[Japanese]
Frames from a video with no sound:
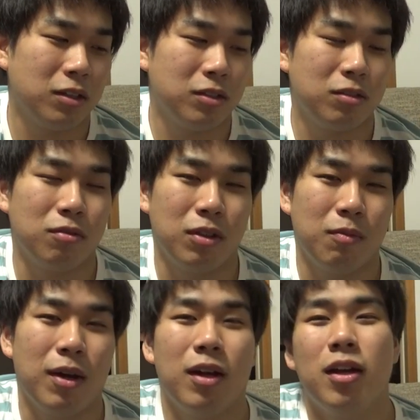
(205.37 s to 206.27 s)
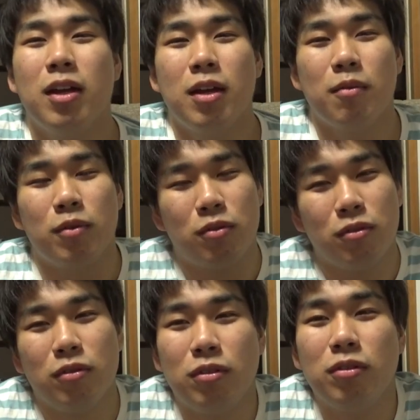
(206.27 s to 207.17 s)
ちょっとね、まあ、向
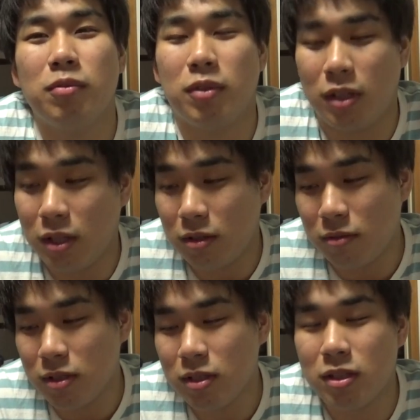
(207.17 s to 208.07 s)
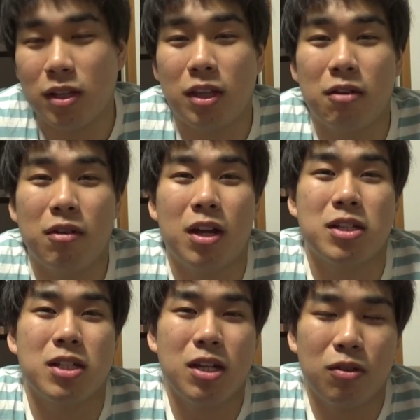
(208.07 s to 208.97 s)
こうの人もね、わざとやってるわけ
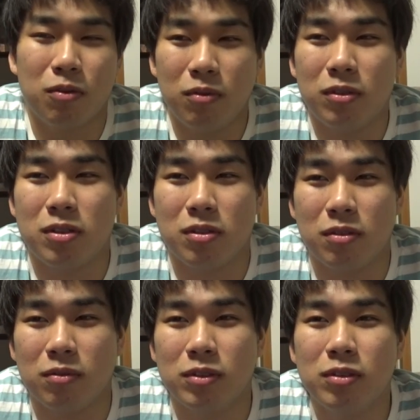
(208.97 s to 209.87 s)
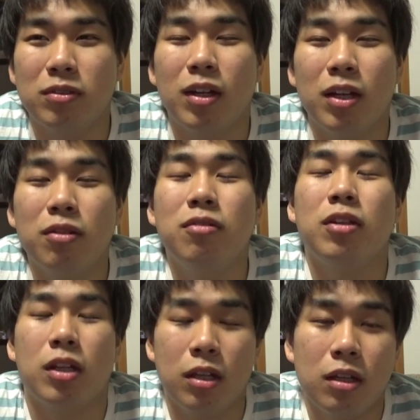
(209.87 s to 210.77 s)
じゃないと思うんですよ。ずっとああいう風
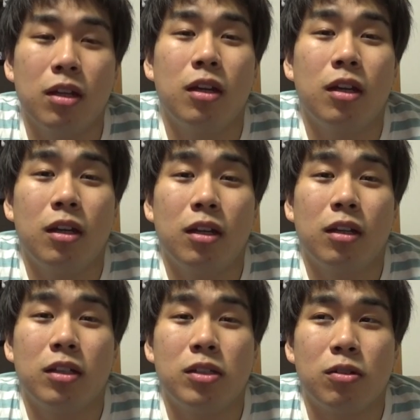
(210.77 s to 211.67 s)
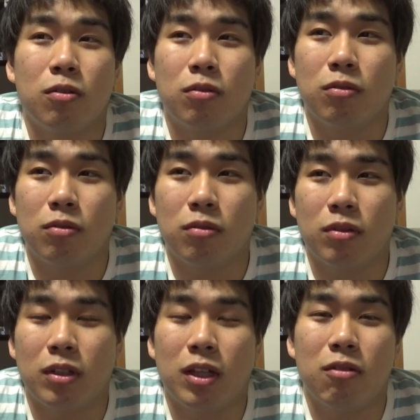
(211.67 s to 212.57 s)
にね、仕事
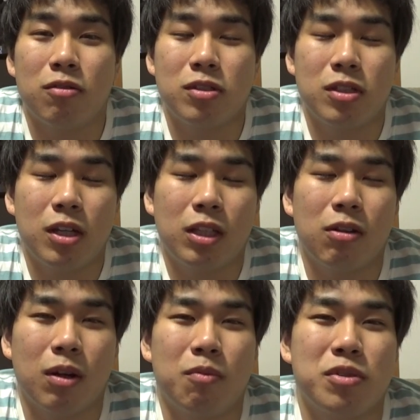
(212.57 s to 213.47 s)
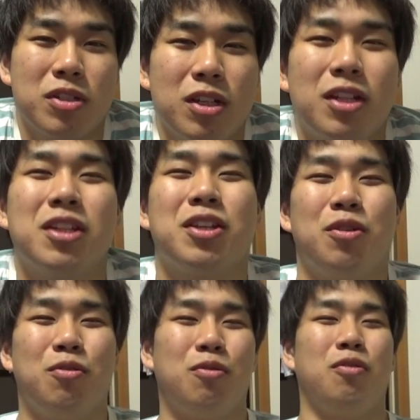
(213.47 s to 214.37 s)
で対応してきたのかもしれないんです
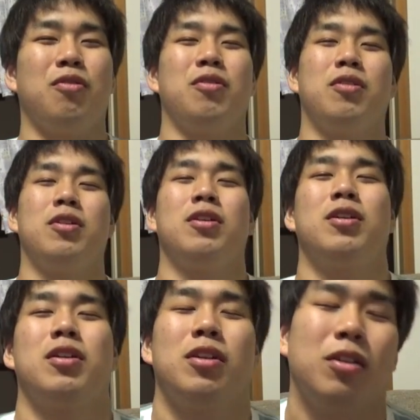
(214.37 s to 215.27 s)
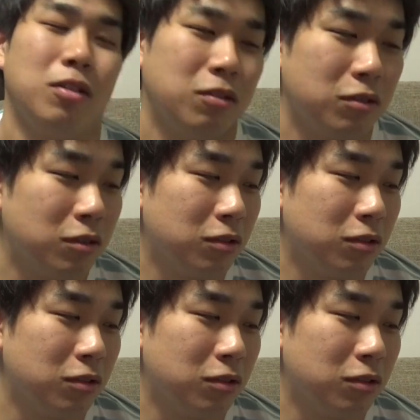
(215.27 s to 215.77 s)
けど、うー